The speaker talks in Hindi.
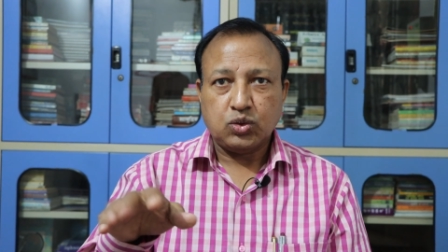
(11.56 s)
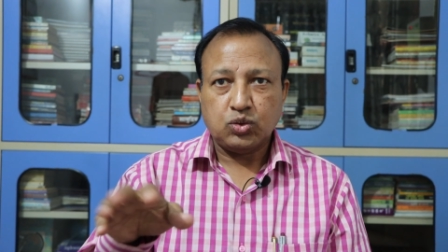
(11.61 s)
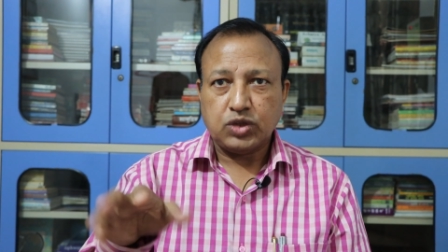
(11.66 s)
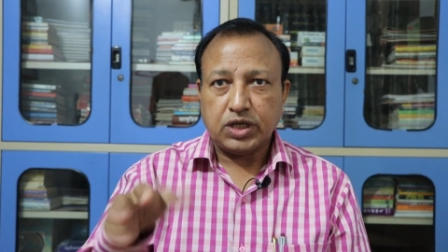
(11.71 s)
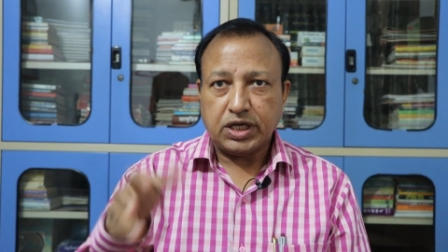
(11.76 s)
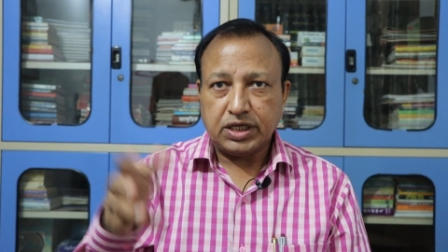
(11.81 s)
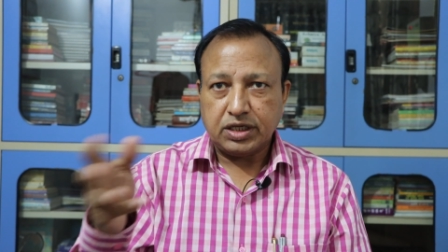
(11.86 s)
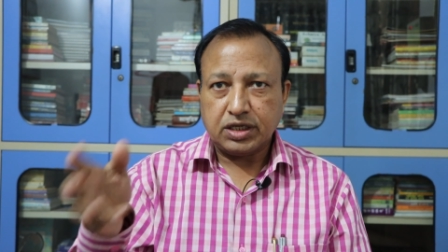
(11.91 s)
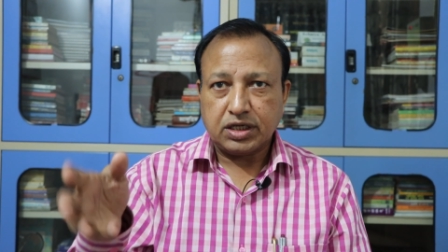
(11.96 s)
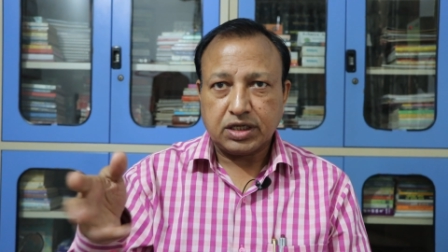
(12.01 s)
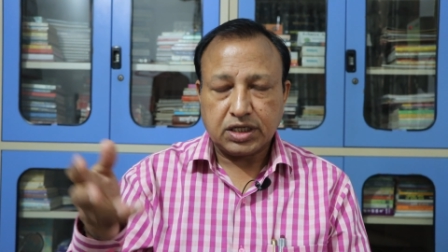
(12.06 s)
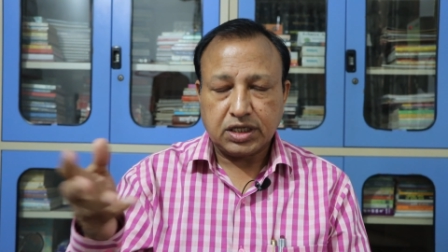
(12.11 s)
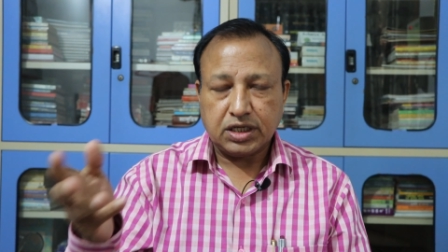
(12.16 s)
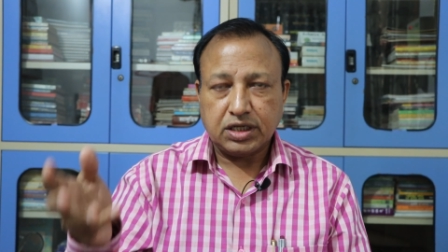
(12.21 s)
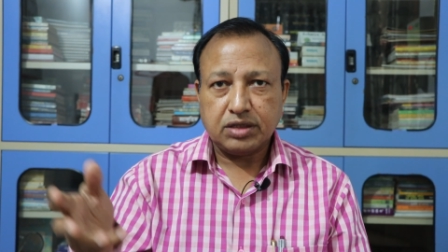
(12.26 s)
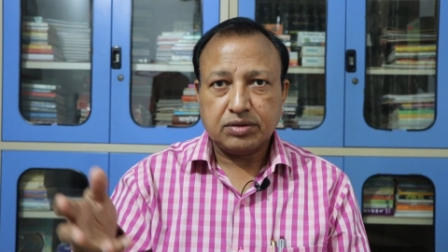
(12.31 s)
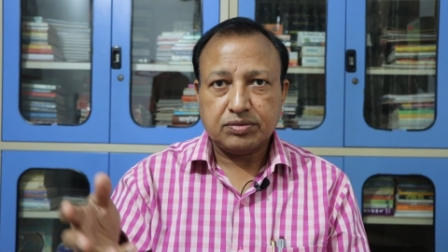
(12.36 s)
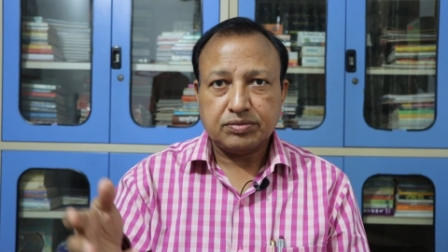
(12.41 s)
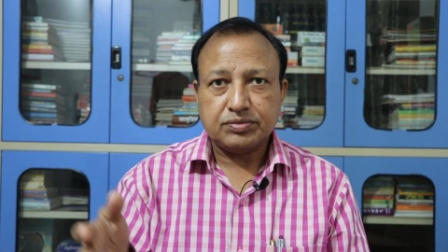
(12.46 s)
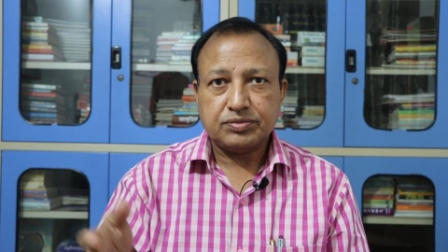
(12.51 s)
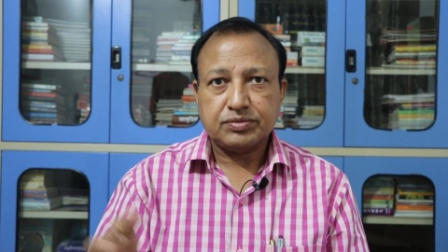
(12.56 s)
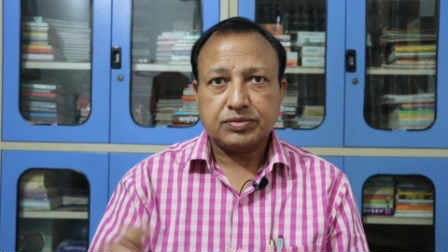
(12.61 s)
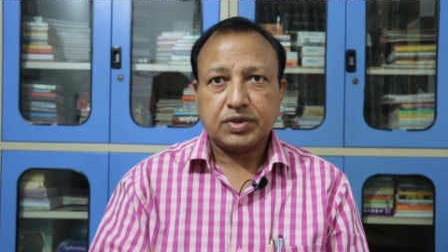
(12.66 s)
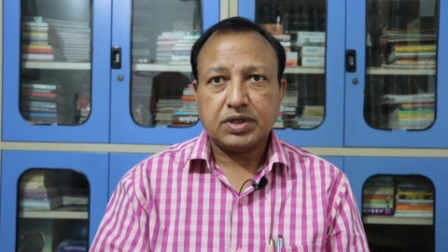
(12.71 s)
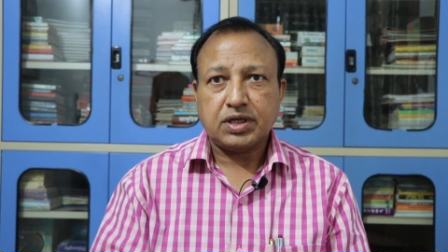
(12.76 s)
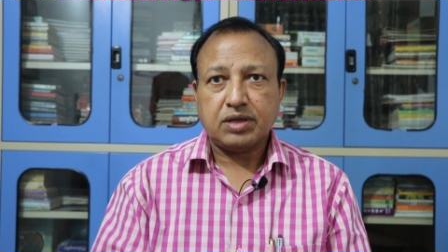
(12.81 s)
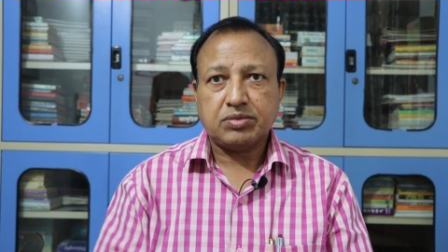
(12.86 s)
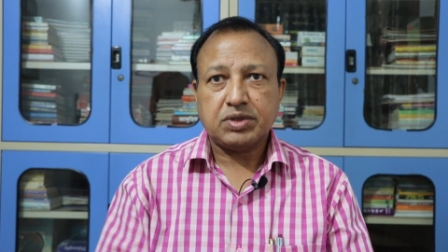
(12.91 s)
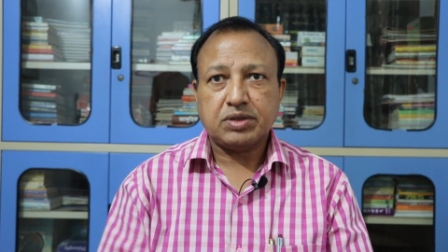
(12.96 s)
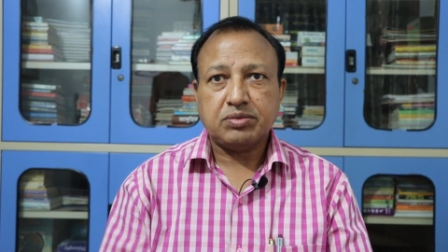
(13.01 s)
खुदाई करके
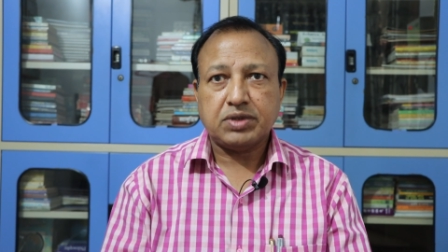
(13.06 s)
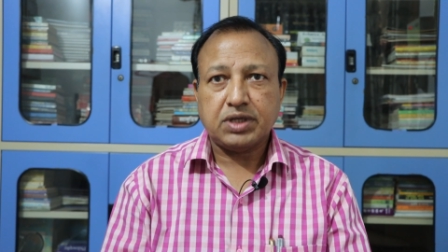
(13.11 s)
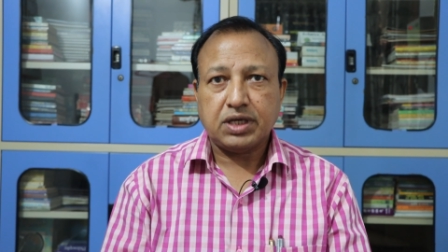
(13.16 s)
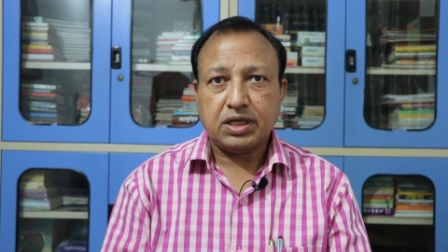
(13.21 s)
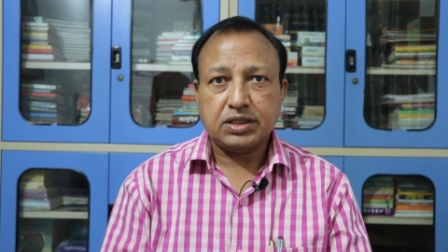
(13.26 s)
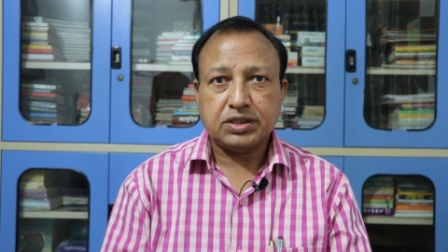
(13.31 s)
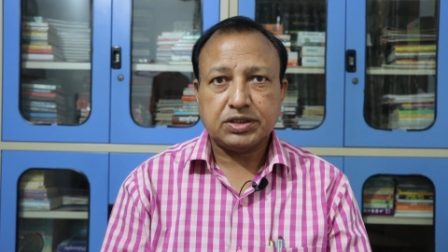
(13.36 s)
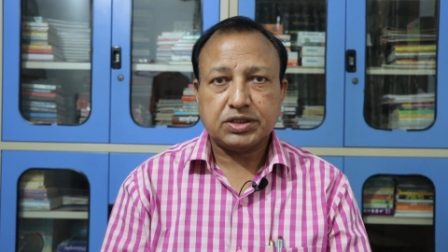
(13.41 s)
कमरे बना